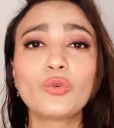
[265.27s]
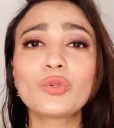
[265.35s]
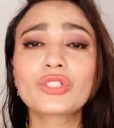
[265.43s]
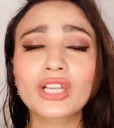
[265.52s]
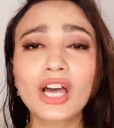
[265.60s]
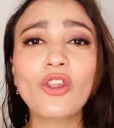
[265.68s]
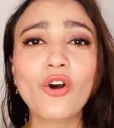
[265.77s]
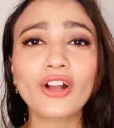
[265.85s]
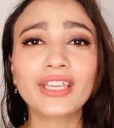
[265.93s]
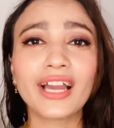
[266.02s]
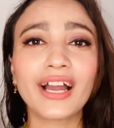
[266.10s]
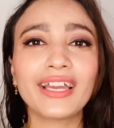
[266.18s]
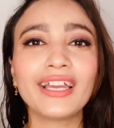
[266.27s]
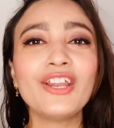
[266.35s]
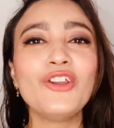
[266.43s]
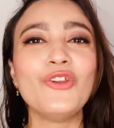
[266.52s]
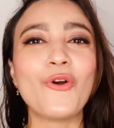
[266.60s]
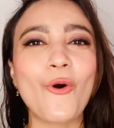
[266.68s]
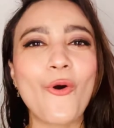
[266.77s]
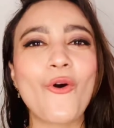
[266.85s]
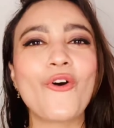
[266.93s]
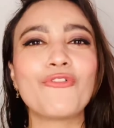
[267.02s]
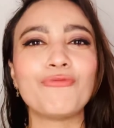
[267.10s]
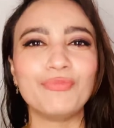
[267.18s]
उसका लॉ क्या है लॉ
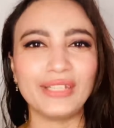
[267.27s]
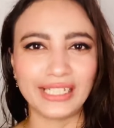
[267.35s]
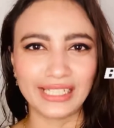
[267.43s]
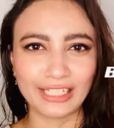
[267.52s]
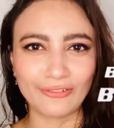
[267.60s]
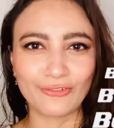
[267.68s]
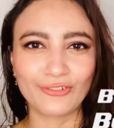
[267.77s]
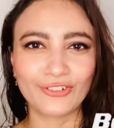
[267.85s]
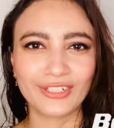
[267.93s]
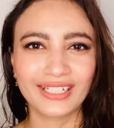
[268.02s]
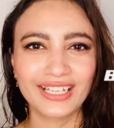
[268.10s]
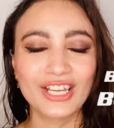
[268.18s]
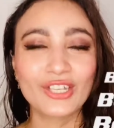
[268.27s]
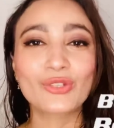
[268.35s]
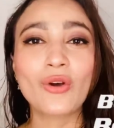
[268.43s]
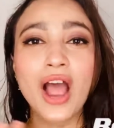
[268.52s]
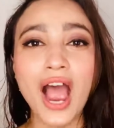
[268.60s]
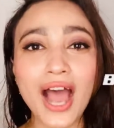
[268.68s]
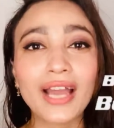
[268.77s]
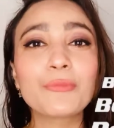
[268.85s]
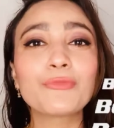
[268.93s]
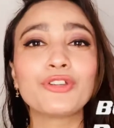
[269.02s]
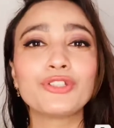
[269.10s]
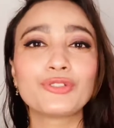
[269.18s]
ऑफ बिलीफ So I'm
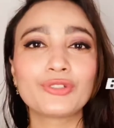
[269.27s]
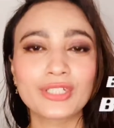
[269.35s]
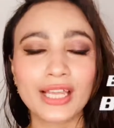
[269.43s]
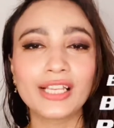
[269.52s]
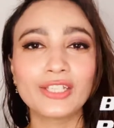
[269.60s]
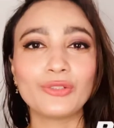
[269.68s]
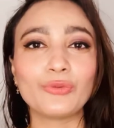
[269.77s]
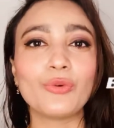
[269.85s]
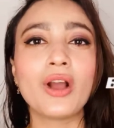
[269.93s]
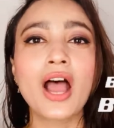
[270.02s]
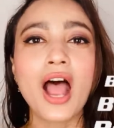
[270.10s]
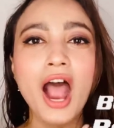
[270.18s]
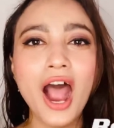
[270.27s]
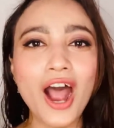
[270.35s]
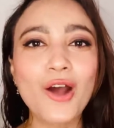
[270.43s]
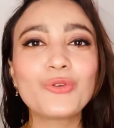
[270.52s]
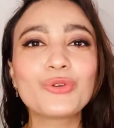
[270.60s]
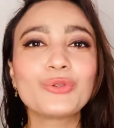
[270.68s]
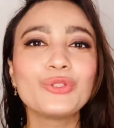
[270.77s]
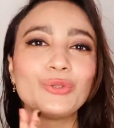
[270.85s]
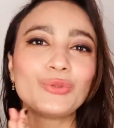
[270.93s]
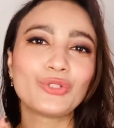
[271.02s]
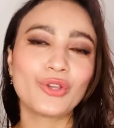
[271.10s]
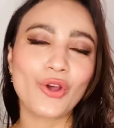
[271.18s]
going to tell you how to
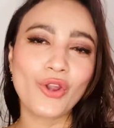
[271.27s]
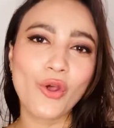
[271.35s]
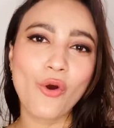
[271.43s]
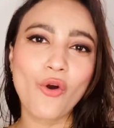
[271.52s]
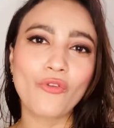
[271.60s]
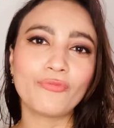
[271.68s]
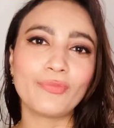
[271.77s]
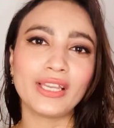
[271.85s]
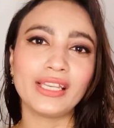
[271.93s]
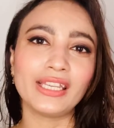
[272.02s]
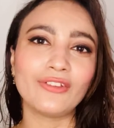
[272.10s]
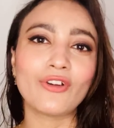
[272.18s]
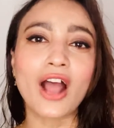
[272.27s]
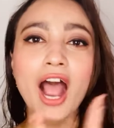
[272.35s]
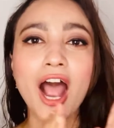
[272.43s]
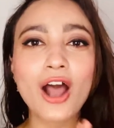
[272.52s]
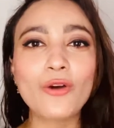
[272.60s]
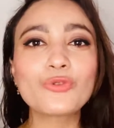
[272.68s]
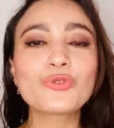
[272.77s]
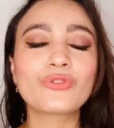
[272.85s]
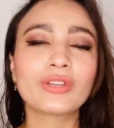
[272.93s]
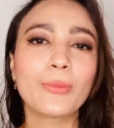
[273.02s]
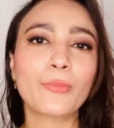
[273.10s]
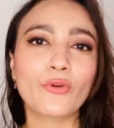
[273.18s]
use your law of belief, how to
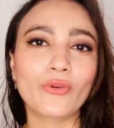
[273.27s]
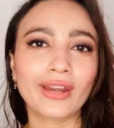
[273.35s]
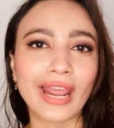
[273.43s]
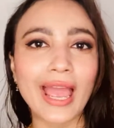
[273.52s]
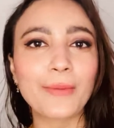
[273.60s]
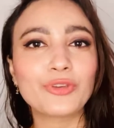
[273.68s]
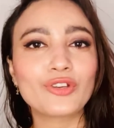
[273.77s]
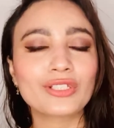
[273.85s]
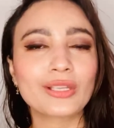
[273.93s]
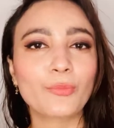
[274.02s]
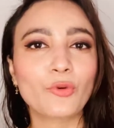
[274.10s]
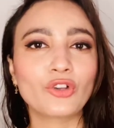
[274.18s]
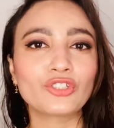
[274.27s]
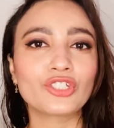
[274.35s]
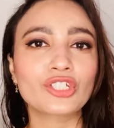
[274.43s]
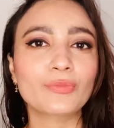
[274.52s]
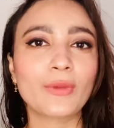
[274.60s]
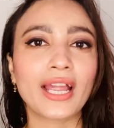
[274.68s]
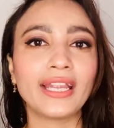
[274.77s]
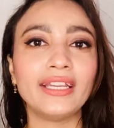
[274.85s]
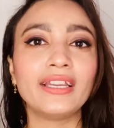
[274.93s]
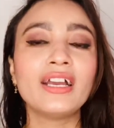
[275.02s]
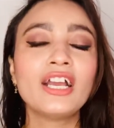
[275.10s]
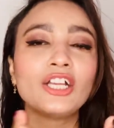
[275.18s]
reprogram your subconscious
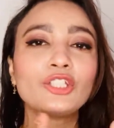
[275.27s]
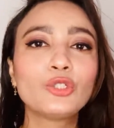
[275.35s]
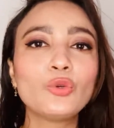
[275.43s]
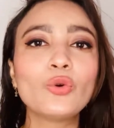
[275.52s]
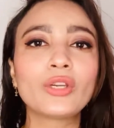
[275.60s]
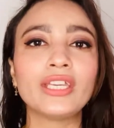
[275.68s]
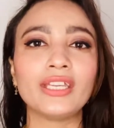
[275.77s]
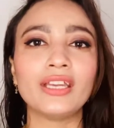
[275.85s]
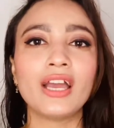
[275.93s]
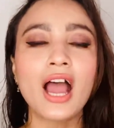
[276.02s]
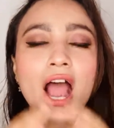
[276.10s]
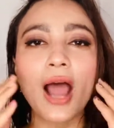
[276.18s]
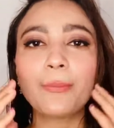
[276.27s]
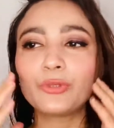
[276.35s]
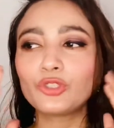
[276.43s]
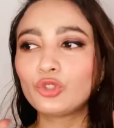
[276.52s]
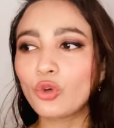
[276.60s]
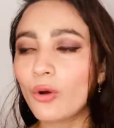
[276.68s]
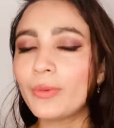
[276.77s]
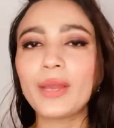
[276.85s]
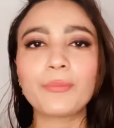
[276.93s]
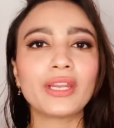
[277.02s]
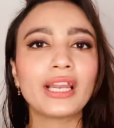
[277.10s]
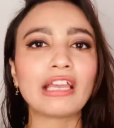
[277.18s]
mind क्योंकि आप जो भी
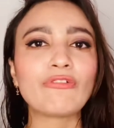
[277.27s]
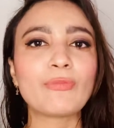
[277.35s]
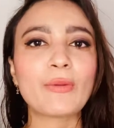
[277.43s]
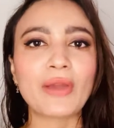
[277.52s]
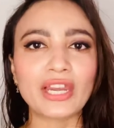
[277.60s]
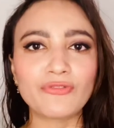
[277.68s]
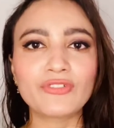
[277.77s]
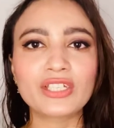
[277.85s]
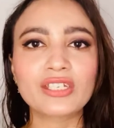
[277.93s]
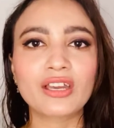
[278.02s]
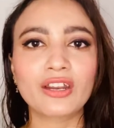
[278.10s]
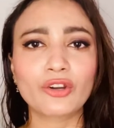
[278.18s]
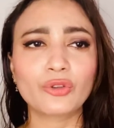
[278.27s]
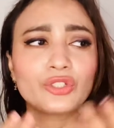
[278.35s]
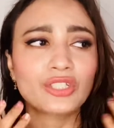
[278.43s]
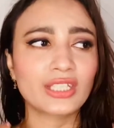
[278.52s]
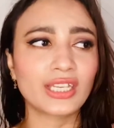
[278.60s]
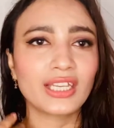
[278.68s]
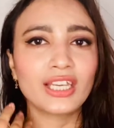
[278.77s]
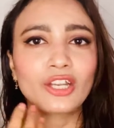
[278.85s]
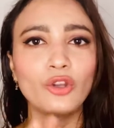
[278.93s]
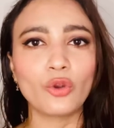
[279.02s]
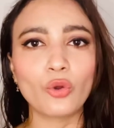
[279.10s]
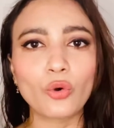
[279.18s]
अपने लाइफ में मैनिफेस्ट कर रहे हो जिस तरीके के
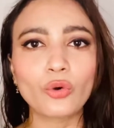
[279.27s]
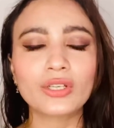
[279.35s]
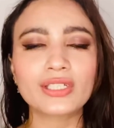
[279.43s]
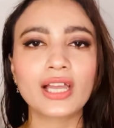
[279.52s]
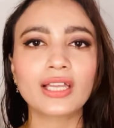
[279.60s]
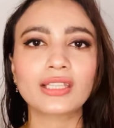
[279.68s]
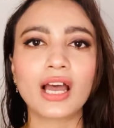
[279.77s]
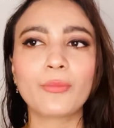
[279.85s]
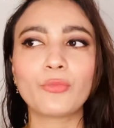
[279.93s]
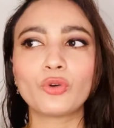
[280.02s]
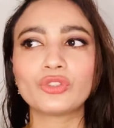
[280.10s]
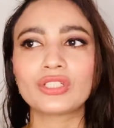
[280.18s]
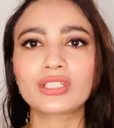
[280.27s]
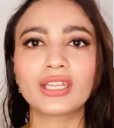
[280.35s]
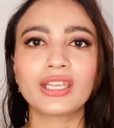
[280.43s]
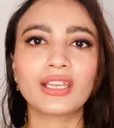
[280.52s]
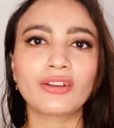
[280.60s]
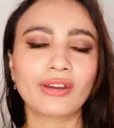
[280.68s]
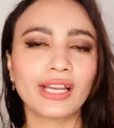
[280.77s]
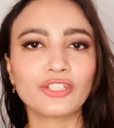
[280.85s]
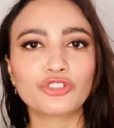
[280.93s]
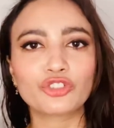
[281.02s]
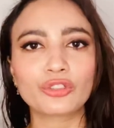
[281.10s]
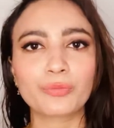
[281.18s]
लोगों के साथ आप हो जिस तरीके के
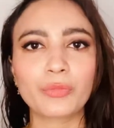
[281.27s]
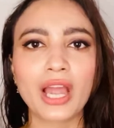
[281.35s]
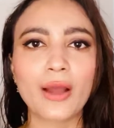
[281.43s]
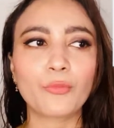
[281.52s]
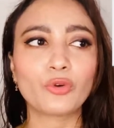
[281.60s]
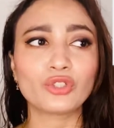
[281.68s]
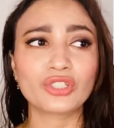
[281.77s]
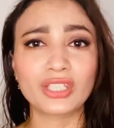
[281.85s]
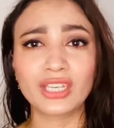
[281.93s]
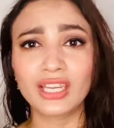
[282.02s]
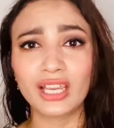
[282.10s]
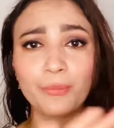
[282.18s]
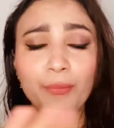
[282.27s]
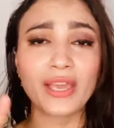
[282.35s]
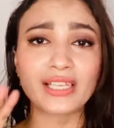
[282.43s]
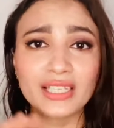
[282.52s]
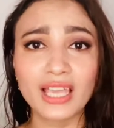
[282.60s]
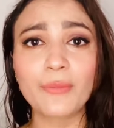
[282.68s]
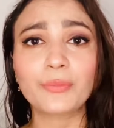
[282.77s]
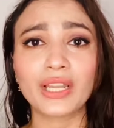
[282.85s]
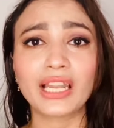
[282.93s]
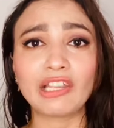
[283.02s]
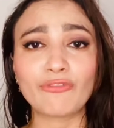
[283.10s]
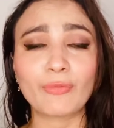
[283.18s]
रिलेशनशिप में आप हो जिस तरीके के पैसे आपके
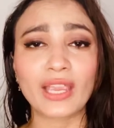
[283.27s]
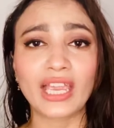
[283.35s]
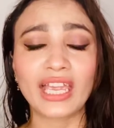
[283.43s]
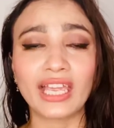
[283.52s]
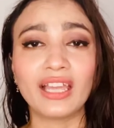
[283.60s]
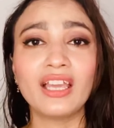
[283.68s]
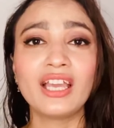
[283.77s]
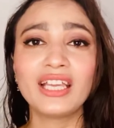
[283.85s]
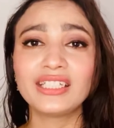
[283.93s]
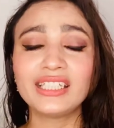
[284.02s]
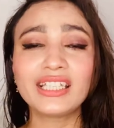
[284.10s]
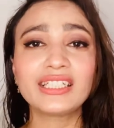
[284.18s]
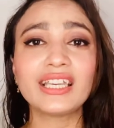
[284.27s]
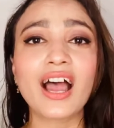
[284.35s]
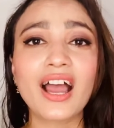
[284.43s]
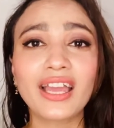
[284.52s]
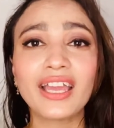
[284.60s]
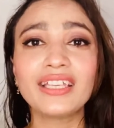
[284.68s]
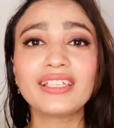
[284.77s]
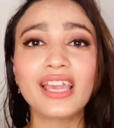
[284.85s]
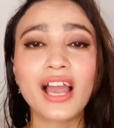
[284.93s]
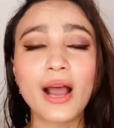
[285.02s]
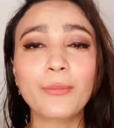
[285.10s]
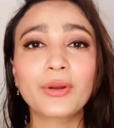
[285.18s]
लाइफ में हैं ये क्या है ये
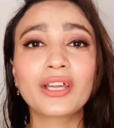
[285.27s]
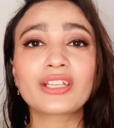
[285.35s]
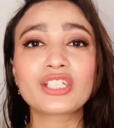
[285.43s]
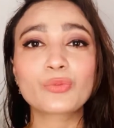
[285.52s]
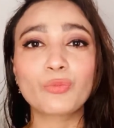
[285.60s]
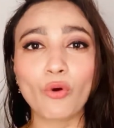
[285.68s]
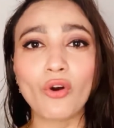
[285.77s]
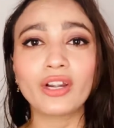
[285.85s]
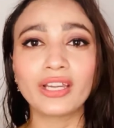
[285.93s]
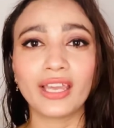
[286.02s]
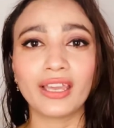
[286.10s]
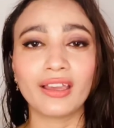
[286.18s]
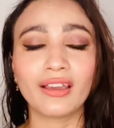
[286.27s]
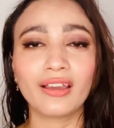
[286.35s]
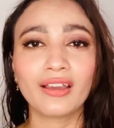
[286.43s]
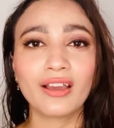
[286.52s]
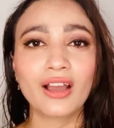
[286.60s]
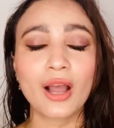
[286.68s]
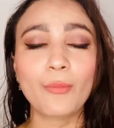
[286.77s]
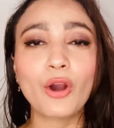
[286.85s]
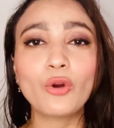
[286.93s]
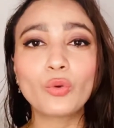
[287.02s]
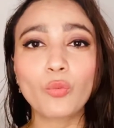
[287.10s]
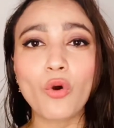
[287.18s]
आपका रिस्पॉन्ड है
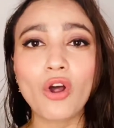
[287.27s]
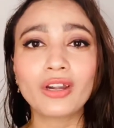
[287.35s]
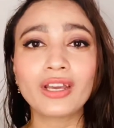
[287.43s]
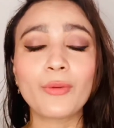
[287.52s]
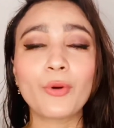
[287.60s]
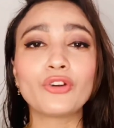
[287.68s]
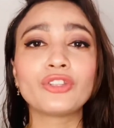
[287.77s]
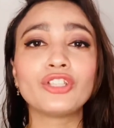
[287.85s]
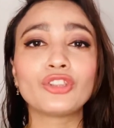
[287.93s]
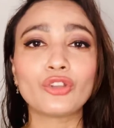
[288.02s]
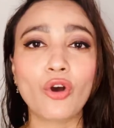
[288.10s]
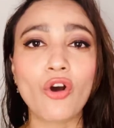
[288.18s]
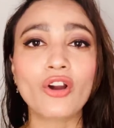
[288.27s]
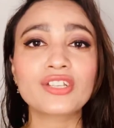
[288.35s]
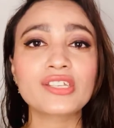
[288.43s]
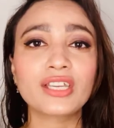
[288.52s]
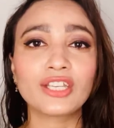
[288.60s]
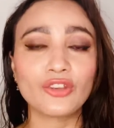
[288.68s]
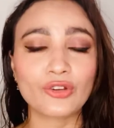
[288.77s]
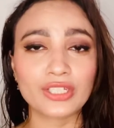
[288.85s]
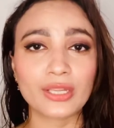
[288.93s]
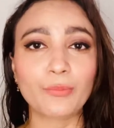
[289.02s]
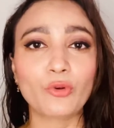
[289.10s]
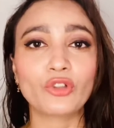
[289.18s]
अबाउट वॉट अबाउट द थॉट्स इन योर
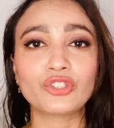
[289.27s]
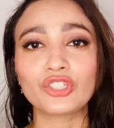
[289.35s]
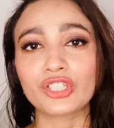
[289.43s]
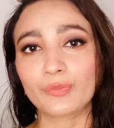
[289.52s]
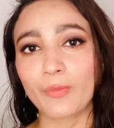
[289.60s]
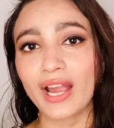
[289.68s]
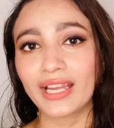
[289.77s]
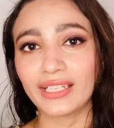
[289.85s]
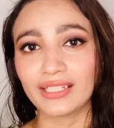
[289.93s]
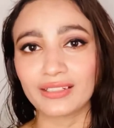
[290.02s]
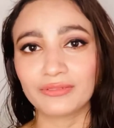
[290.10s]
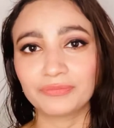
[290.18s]
सबकॉन्शियस माइंड